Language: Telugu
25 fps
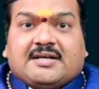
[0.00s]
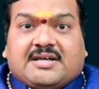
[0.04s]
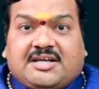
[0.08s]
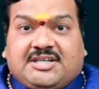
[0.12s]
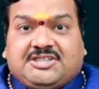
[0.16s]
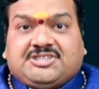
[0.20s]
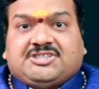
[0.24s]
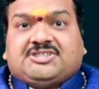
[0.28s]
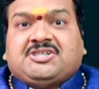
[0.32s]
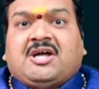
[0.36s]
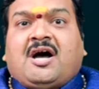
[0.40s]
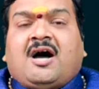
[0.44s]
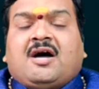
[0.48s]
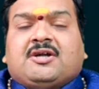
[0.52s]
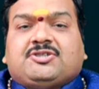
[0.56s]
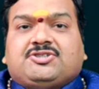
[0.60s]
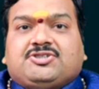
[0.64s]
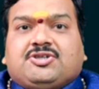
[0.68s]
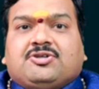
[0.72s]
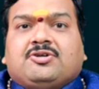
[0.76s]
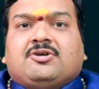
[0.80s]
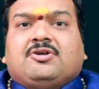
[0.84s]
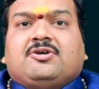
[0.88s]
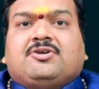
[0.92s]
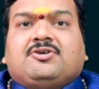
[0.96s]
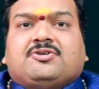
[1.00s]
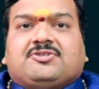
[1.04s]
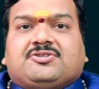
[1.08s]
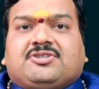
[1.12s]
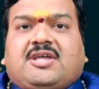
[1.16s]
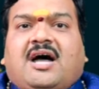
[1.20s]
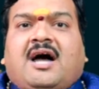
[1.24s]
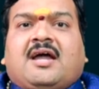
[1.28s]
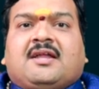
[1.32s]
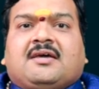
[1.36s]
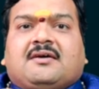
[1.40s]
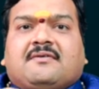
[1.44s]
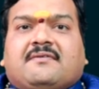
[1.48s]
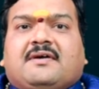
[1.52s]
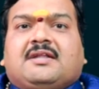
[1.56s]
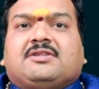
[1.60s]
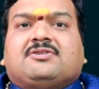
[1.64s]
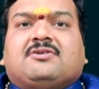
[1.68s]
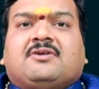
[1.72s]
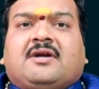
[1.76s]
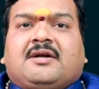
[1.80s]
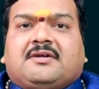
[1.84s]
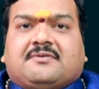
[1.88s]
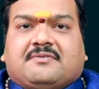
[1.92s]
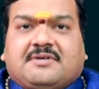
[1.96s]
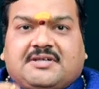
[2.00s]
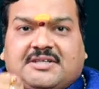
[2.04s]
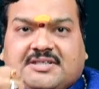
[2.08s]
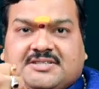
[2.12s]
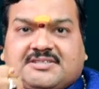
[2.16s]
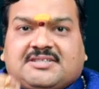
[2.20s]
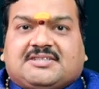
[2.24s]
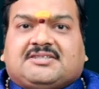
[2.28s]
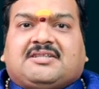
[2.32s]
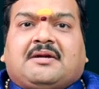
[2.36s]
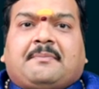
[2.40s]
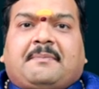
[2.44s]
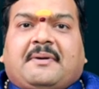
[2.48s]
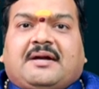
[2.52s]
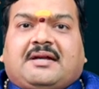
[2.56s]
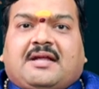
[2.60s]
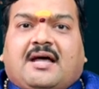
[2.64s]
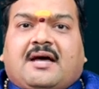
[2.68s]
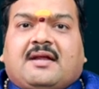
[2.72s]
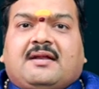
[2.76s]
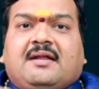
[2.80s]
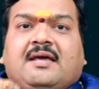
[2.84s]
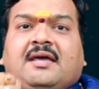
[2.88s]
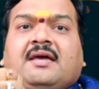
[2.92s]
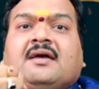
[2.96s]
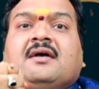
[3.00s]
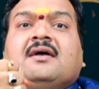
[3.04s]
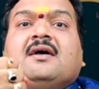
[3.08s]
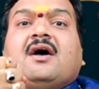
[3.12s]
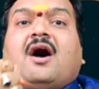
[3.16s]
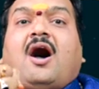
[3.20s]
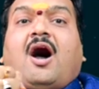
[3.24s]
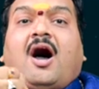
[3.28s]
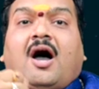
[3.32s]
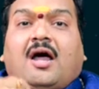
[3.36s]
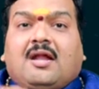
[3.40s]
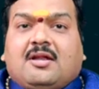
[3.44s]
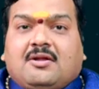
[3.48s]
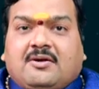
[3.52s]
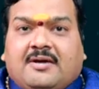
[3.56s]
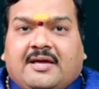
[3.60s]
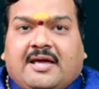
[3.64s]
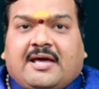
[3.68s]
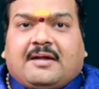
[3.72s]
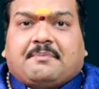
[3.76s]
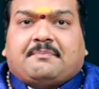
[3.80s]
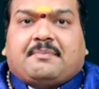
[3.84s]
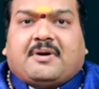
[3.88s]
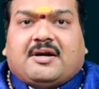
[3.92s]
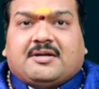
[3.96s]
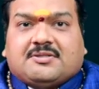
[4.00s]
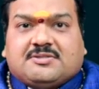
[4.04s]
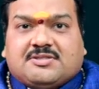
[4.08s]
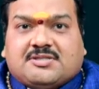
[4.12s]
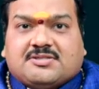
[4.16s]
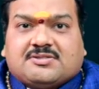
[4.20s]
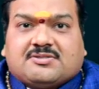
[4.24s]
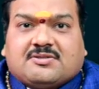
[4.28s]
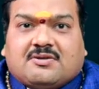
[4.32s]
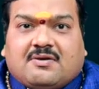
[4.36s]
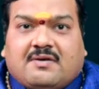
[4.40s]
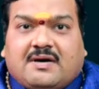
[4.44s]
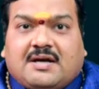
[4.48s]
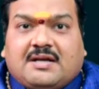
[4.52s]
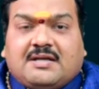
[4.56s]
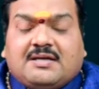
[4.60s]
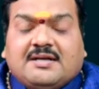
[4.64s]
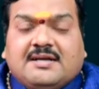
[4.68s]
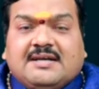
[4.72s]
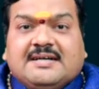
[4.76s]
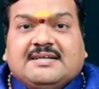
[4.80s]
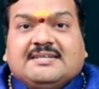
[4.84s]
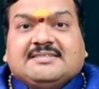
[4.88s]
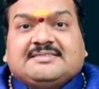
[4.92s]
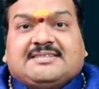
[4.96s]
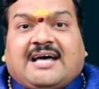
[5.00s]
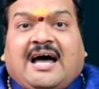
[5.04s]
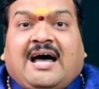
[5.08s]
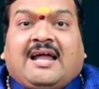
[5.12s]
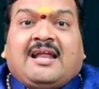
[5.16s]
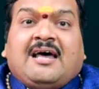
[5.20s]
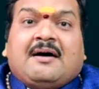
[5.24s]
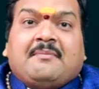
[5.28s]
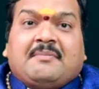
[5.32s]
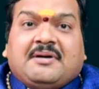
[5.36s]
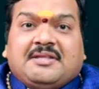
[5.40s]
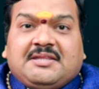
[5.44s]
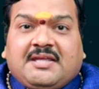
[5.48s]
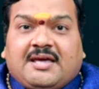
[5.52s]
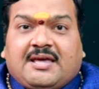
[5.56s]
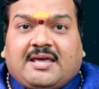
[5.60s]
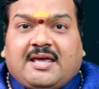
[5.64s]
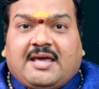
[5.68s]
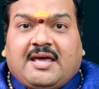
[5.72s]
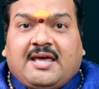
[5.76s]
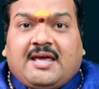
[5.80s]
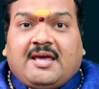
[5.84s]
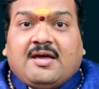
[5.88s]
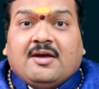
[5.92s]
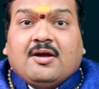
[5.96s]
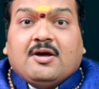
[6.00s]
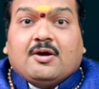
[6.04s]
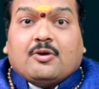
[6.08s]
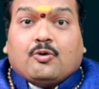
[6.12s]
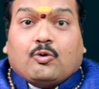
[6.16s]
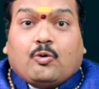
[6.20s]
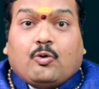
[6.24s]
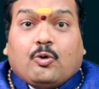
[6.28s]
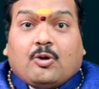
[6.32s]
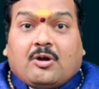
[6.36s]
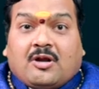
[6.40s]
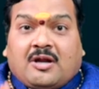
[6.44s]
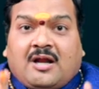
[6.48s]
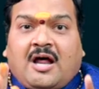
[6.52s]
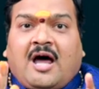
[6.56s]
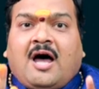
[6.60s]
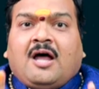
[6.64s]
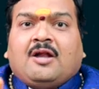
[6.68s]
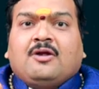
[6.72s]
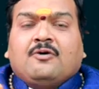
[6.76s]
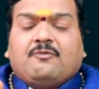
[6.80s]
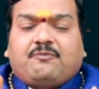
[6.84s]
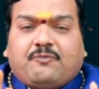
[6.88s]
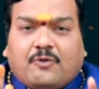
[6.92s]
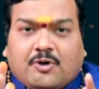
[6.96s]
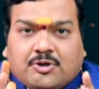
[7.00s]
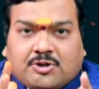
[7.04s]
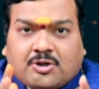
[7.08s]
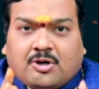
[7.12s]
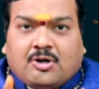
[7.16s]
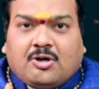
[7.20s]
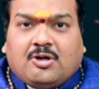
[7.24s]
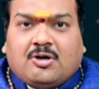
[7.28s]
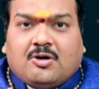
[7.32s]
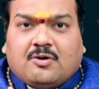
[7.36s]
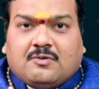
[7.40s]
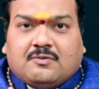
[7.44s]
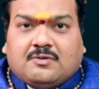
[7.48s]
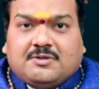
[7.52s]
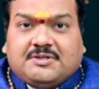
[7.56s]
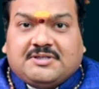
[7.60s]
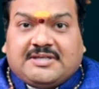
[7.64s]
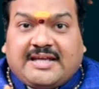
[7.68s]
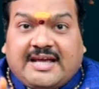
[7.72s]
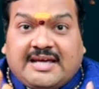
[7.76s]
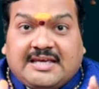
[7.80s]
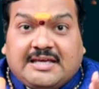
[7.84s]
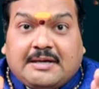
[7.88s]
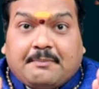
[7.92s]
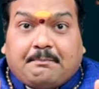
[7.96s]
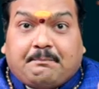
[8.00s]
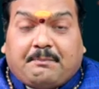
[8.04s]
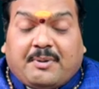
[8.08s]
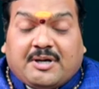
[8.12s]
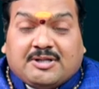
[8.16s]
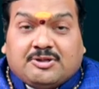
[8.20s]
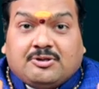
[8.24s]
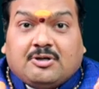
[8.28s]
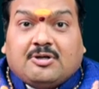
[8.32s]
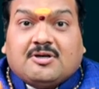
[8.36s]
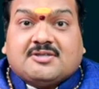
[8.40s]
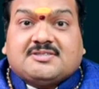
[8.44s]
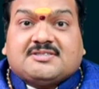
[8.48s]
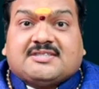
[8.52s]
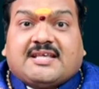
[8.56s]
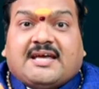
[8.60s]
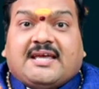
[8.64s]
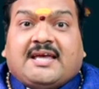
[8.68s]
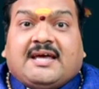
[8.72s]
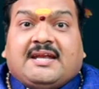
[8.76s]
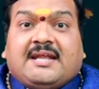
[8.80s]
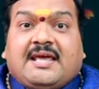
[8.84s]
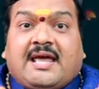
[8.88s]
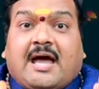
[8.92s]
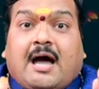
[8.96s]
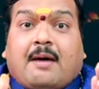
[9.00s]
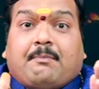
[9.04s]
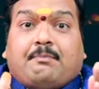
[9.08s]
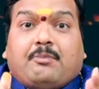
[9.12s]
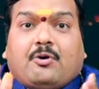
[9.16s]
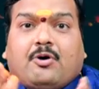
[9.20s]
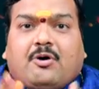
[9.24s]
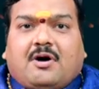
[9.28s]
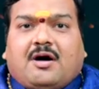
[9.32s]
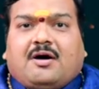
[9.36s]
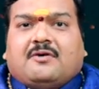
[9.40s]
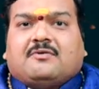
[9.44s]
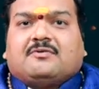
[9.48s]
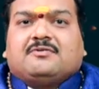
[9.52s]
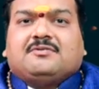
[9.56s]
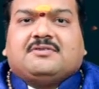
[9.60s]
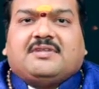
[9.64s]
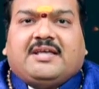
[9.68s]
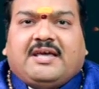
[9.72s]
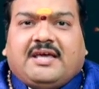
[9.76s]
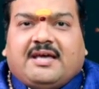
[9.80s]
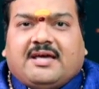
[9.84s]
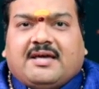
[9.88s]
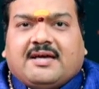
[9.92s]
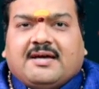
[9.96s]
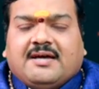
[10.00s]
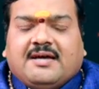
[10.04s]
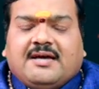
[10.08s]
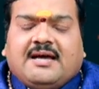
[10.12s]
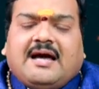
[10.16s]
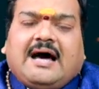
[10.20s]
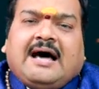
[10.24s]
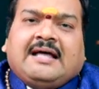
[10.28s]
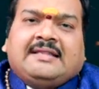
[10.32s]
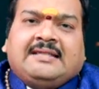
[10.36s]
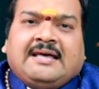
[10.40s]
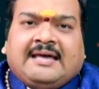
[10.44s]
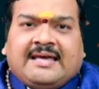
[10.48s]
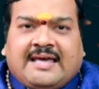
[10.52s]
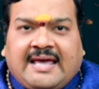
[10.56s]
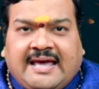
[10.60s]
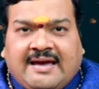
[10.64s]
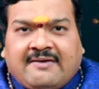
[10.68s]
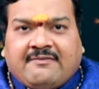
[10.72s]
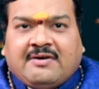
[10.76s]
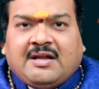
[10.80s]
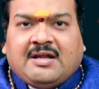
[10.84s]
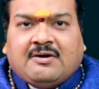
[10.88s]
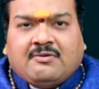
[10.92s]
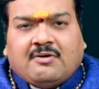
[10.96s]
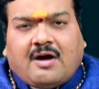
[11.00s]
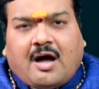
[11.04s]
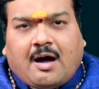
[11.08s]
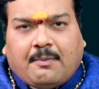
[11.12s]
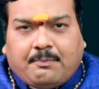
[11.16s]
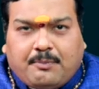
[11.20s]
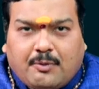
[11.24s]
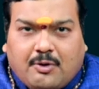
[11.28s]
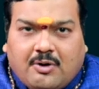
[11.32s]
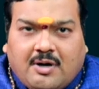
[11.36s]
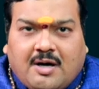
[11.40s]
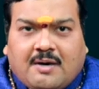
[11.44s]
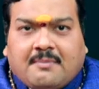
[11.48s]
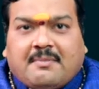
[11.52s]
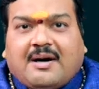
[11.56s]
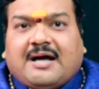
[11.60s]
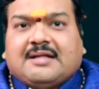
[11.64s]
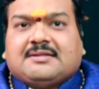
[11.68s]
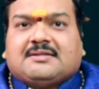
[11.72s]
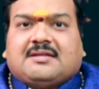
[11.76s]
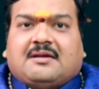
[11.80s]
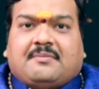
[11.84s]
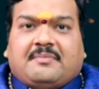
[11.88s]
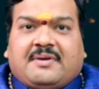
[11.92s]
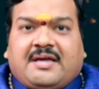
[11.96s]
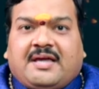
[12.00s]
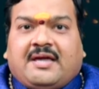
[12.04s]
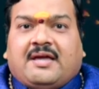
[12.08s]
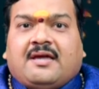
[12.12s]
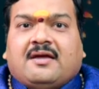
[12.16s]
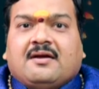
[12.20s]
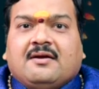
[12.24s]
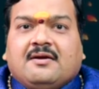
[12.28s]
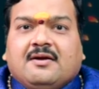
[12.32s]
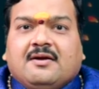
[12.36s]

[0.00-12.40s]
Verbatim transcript: కృష్ణార్జునులు యుద్ధానికి వెళ్తున్నటువంటి చిత్రపటాన్ని హాల్లో ఏర్పాటు చేసుకోవాలి చాలామందికి గుర్రాలు ఫోటోలో ఉంటే ఇబ్బందులు వస్తాయనే అపోహ ఉంది అది కేవలం అపోహ మాత్రమే